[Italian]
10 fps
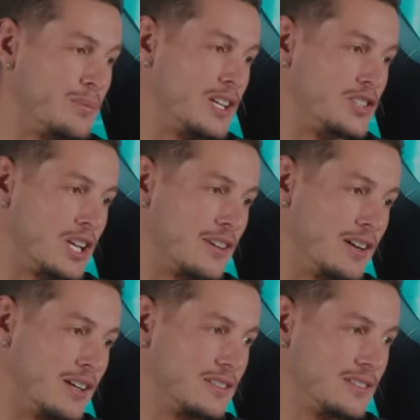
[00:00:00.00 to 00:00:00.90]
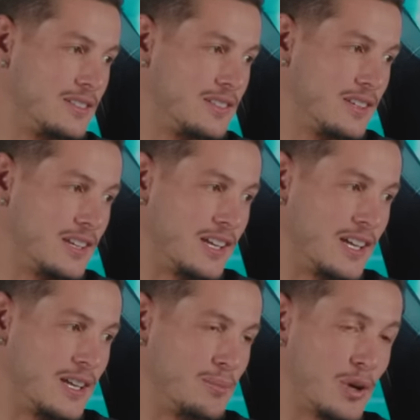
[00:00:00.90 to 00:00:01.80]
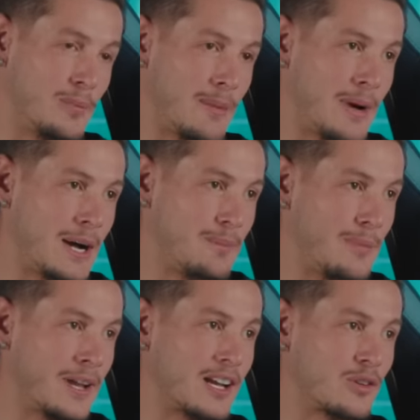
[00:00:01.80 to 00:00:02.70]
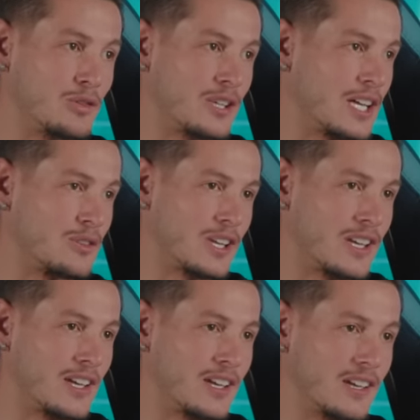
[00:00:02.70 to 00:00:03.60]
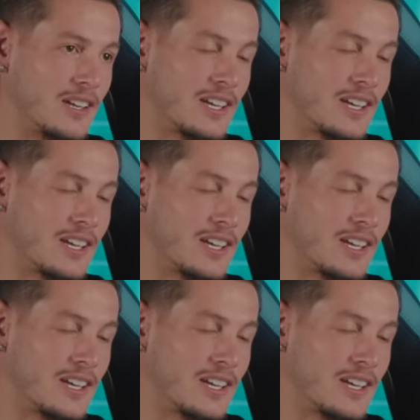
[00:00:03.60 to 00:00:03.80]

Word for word: piangeva. Eh eh, poi mia mamma mi ha raccontato che,